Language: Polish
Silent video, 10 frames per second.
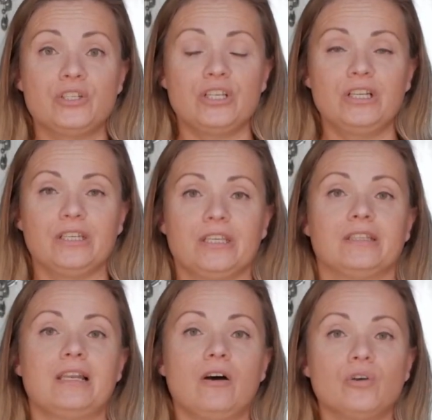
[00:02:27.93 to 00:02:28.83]
Czyli
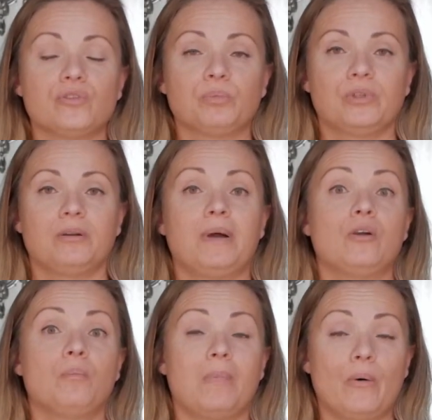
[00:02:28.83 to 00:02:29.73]
dla osób, które
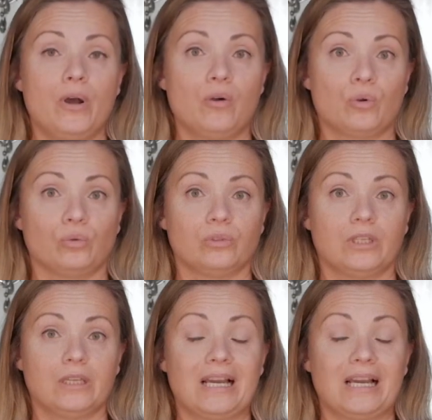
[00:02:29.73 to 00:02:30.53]
mają małe ogródki